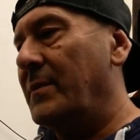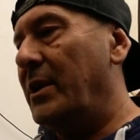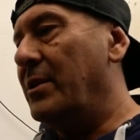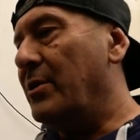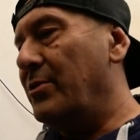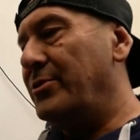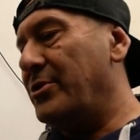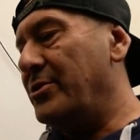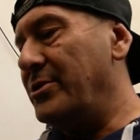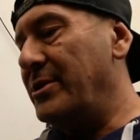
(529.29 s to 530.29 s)
I tylko
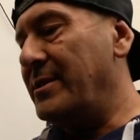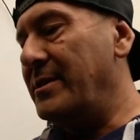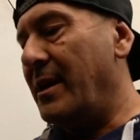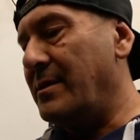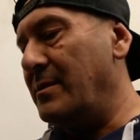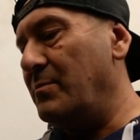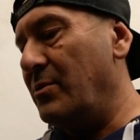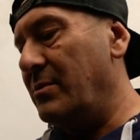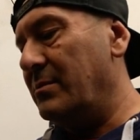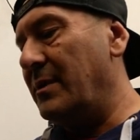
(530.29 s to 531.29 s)
cieszyć się z jazdy,
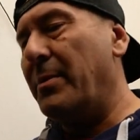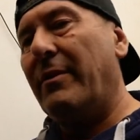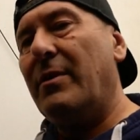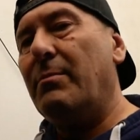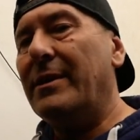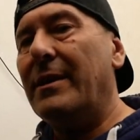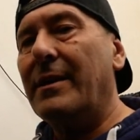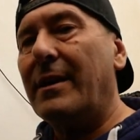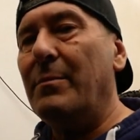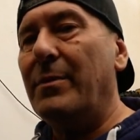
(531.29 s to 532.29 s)
bo naprawdę banan
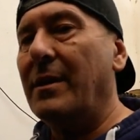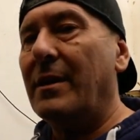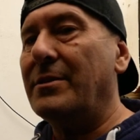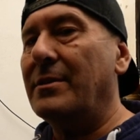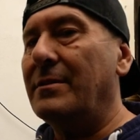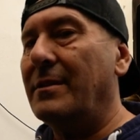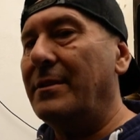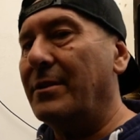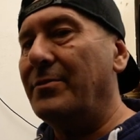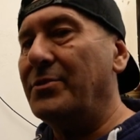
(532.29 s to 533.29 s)
na gębie, jak się na
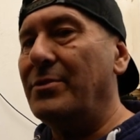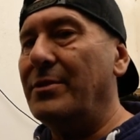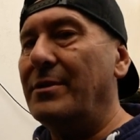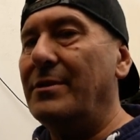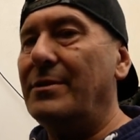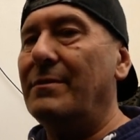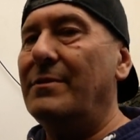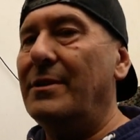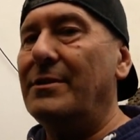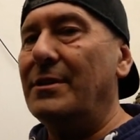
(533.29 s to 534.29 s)
niego wsiądzie i się
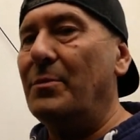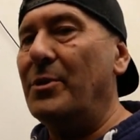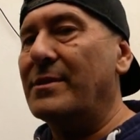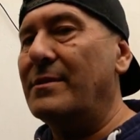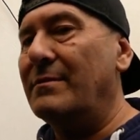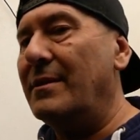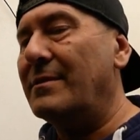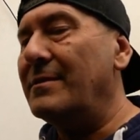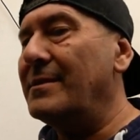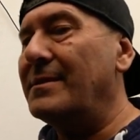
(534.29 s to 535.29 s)
wyjedzie na miasto, nie?
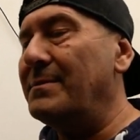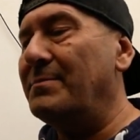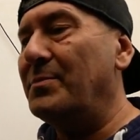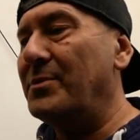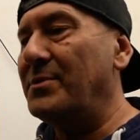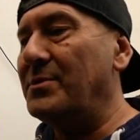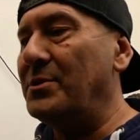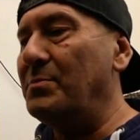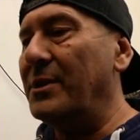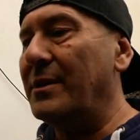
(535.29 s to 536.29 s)
To jest po prostu
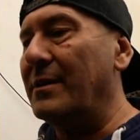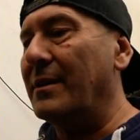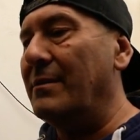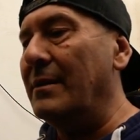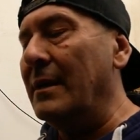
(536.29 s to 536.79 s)
coś pięknego.